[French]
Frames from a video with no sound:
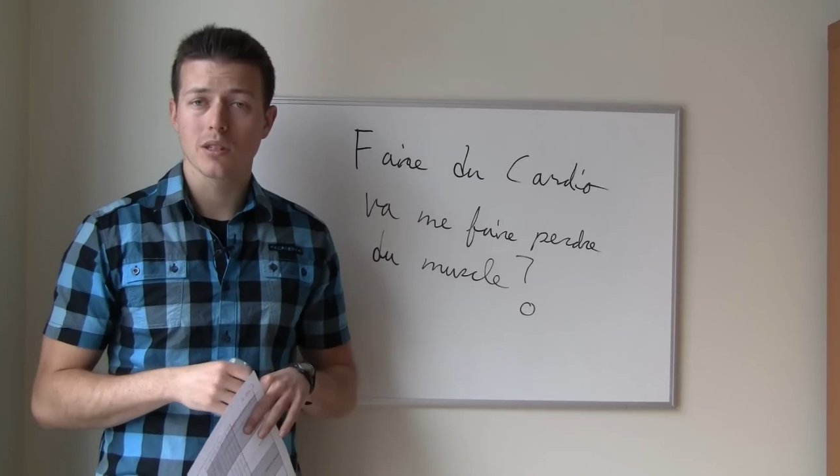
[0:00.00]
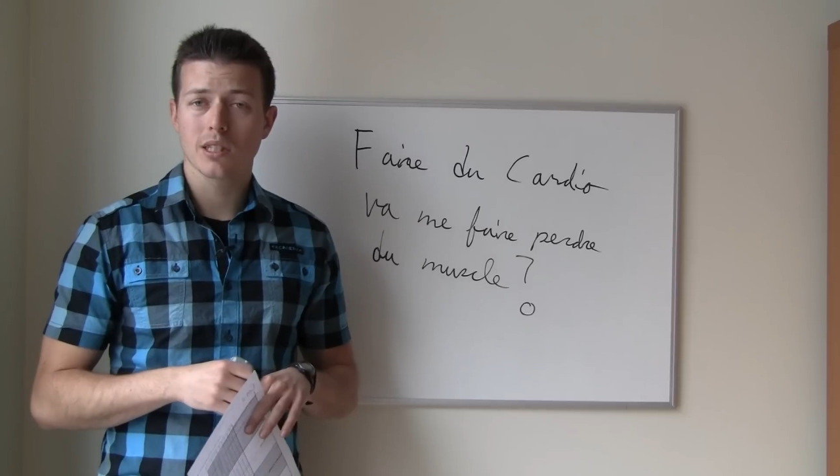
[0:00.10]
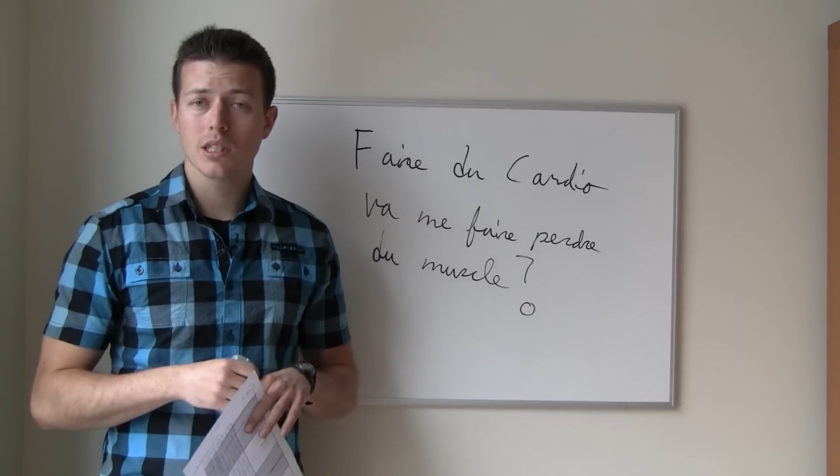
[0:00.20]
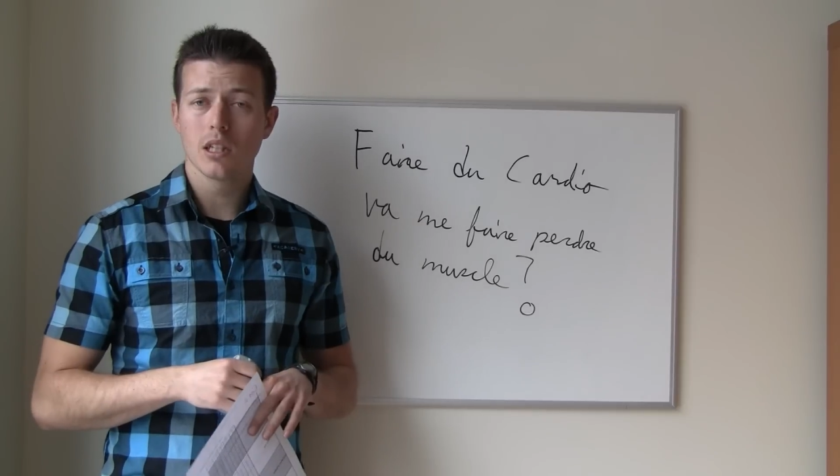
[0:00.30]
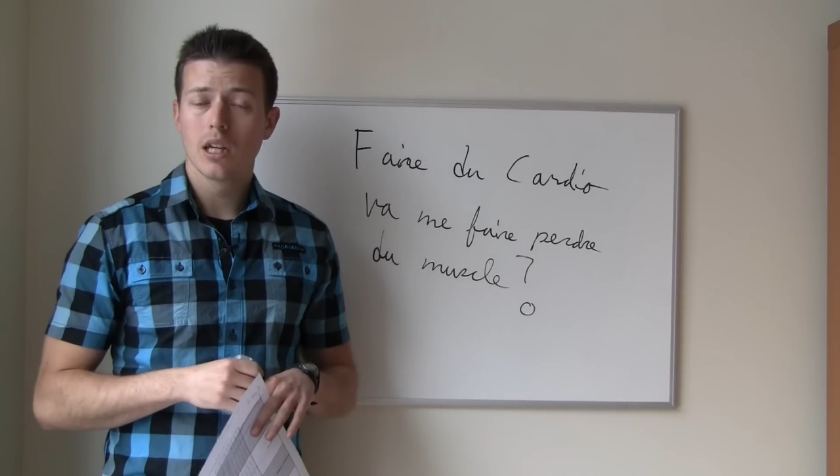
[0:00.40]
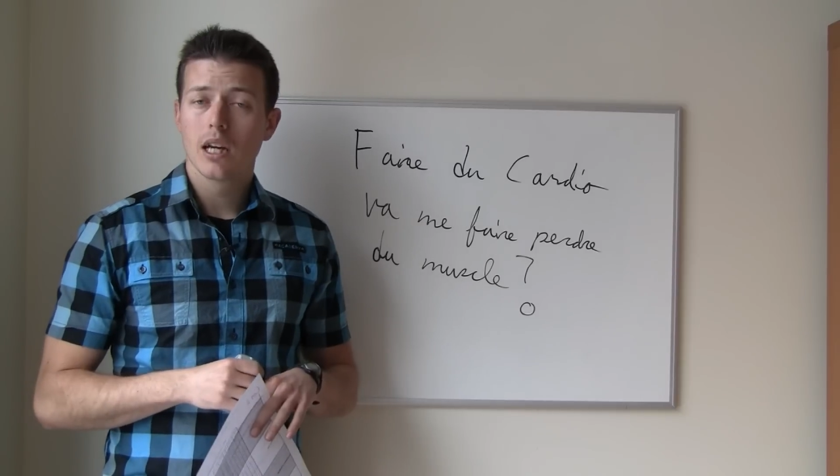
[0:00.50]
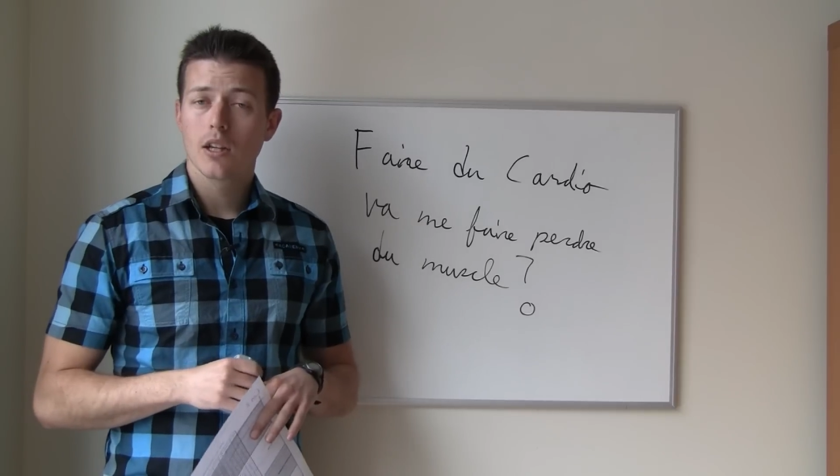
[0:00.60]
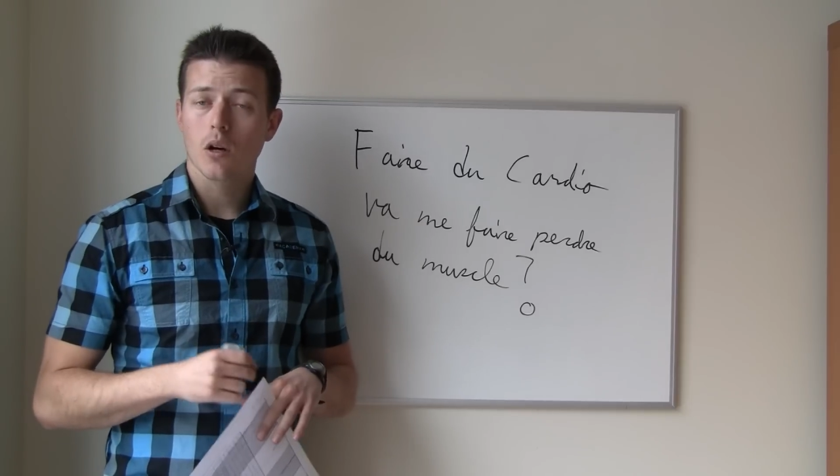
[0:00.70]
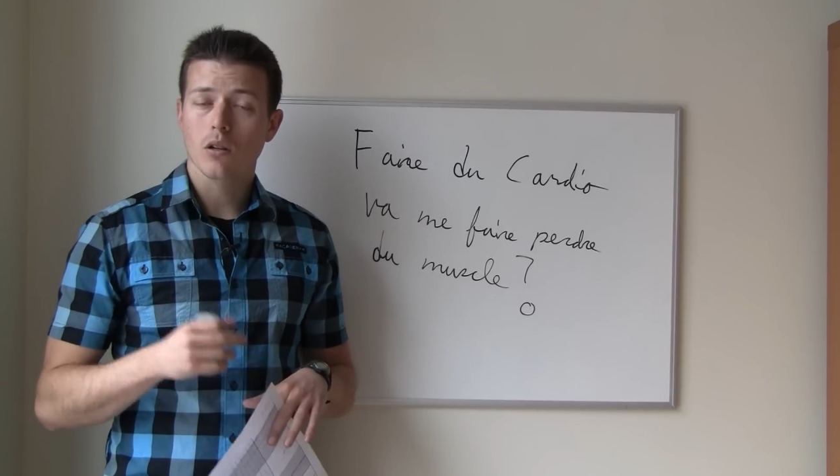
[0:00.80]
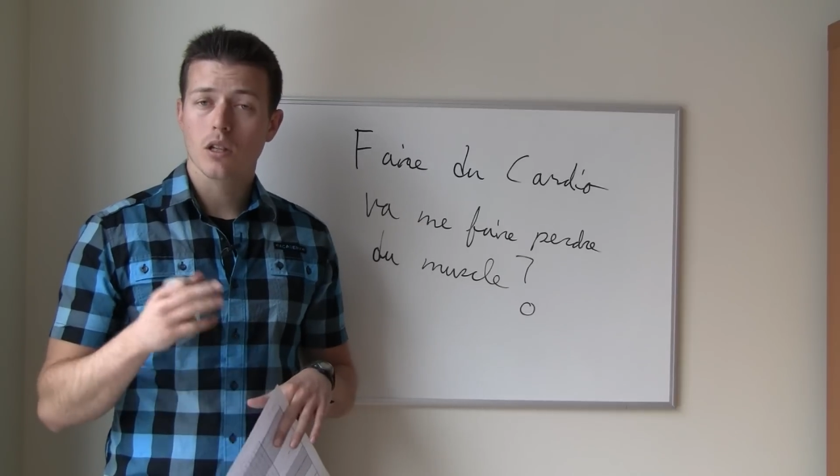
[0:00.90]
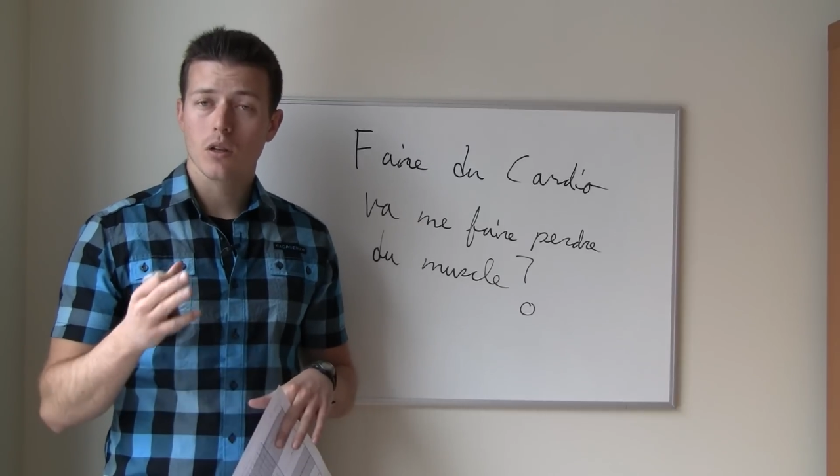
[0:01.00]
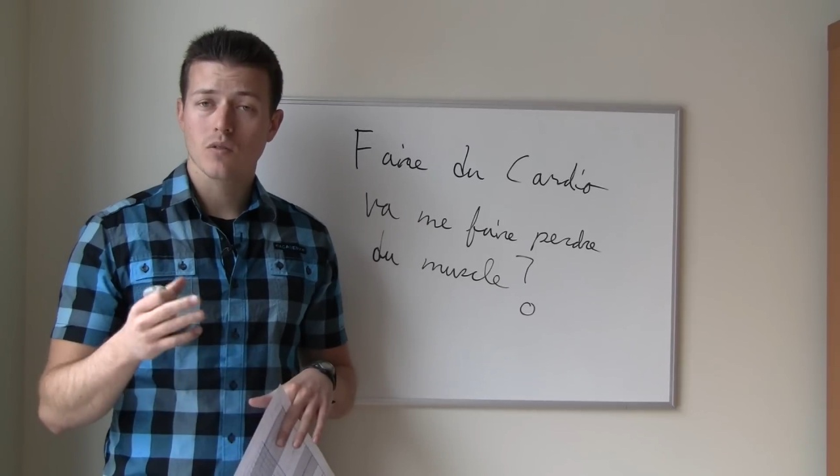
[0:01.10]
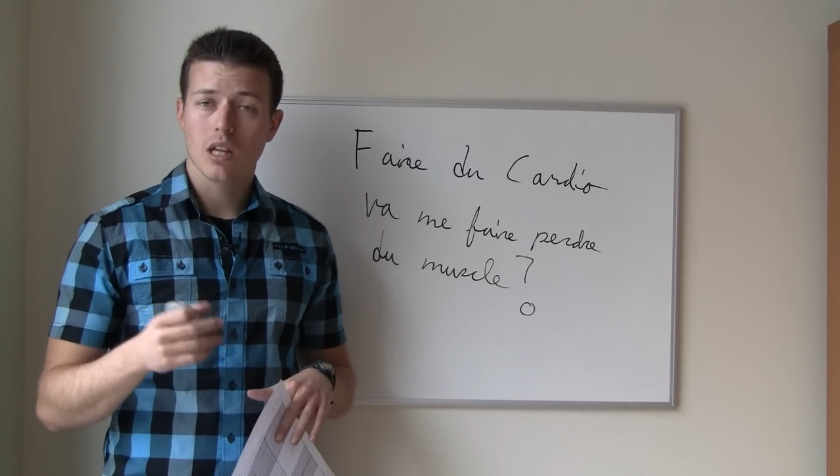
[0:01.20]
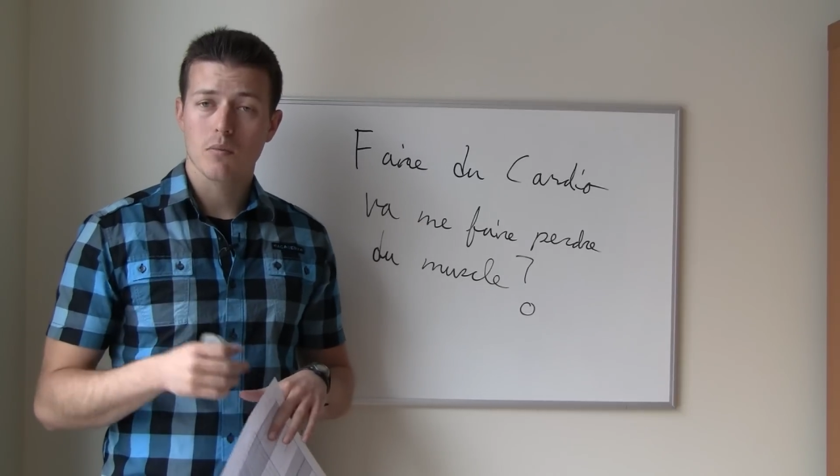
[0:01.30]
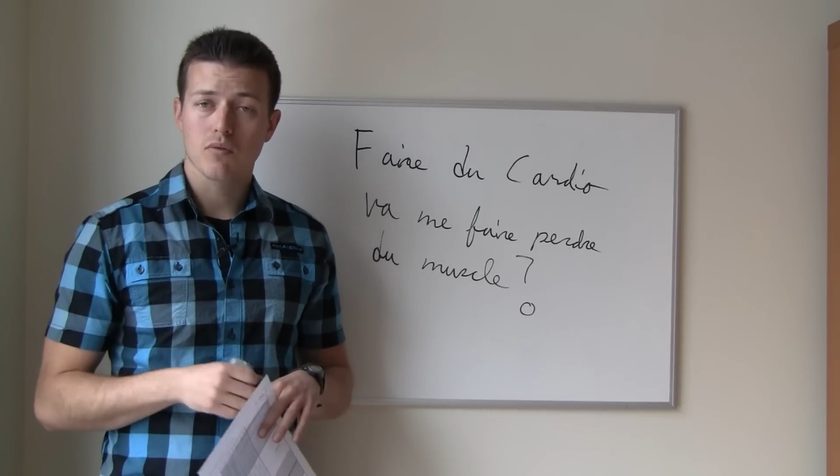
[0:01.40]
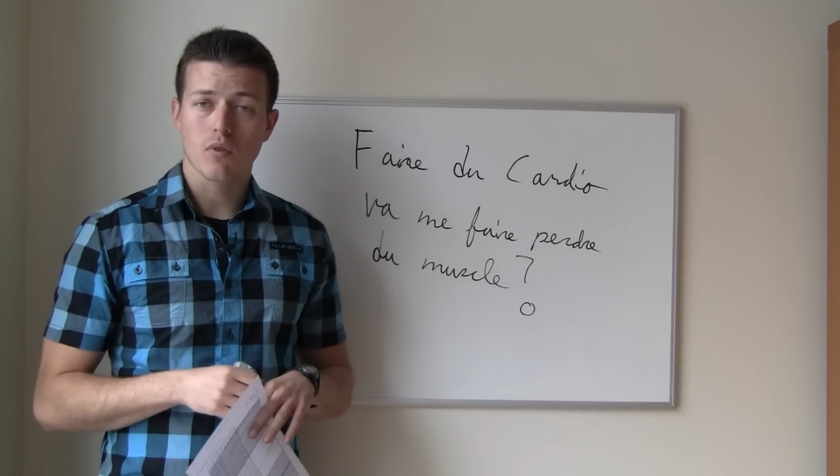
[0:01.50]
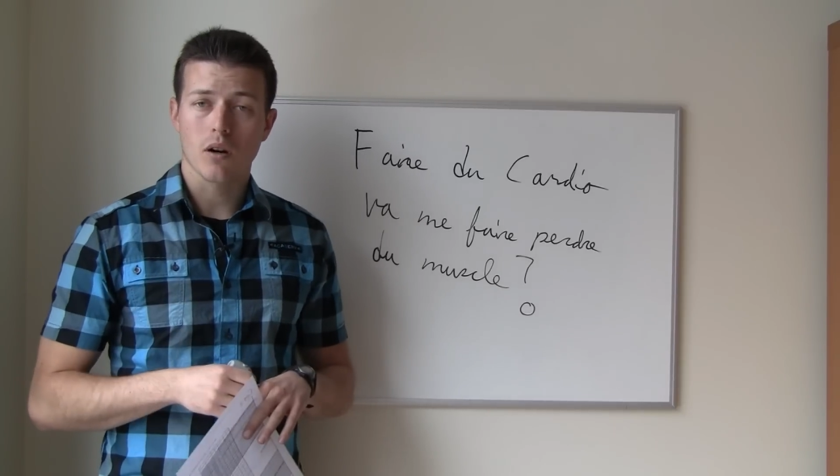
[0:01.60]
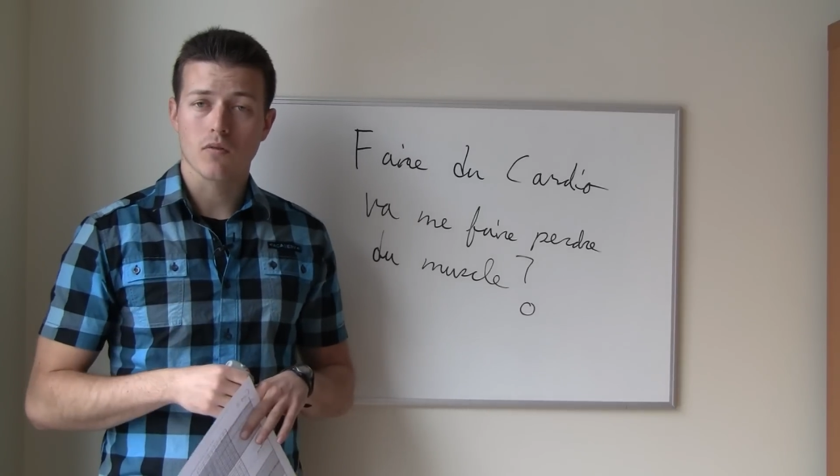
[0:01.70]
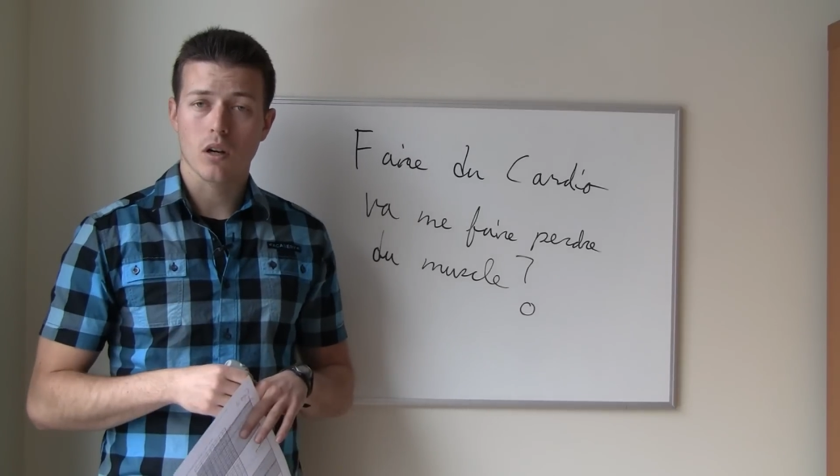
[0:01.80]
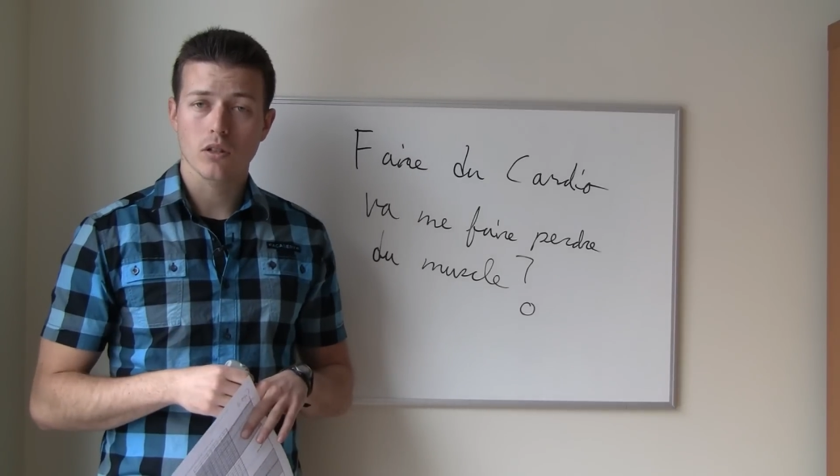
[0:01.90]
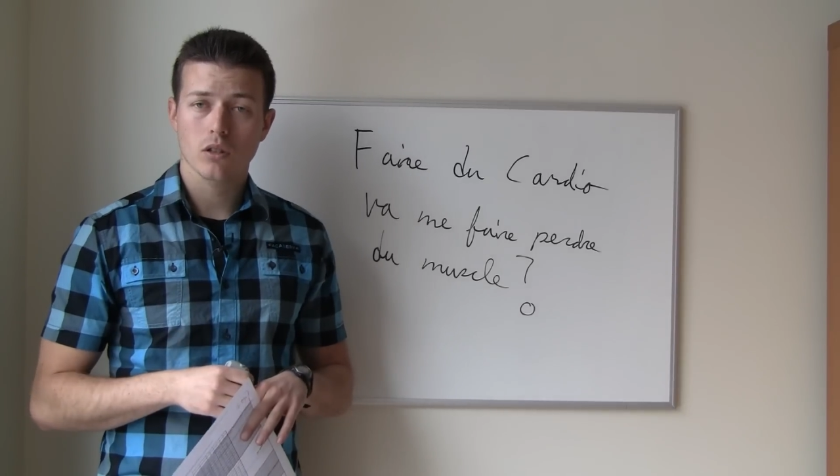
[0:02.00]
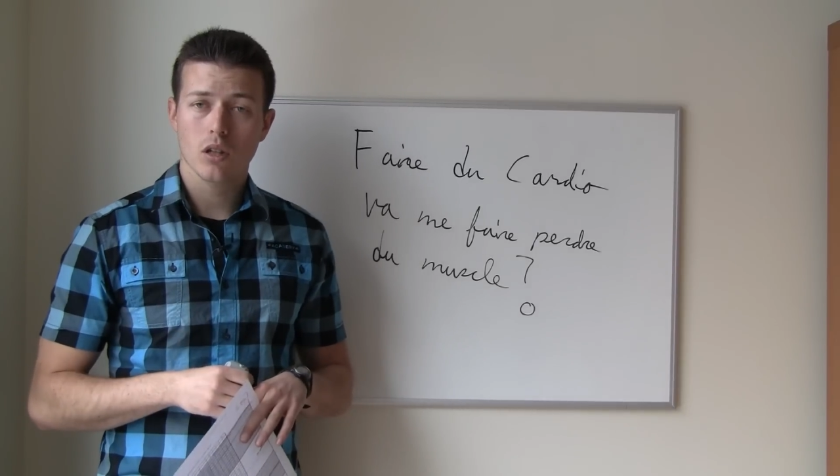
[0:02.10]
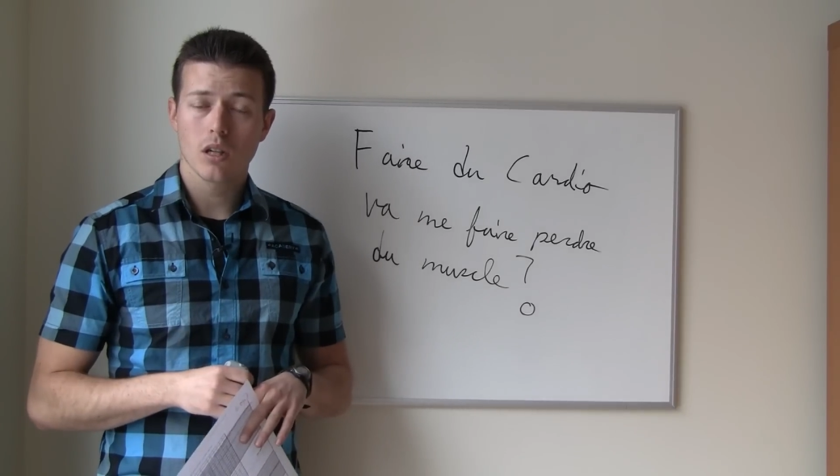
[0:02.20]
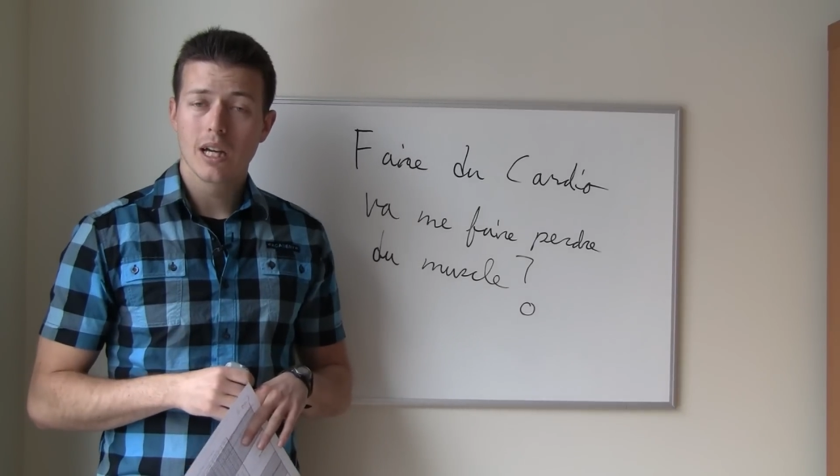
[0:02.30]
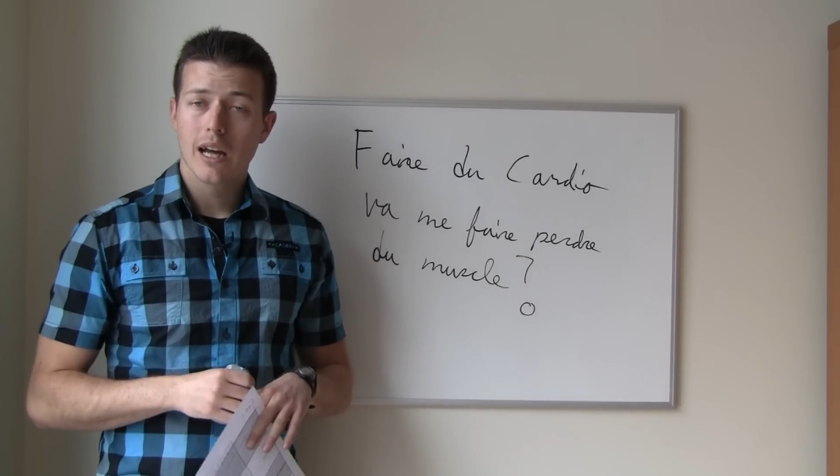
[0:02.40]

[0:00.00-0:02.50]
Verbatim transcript: ici. Donc, euh, vous allez pouvoir voir ça.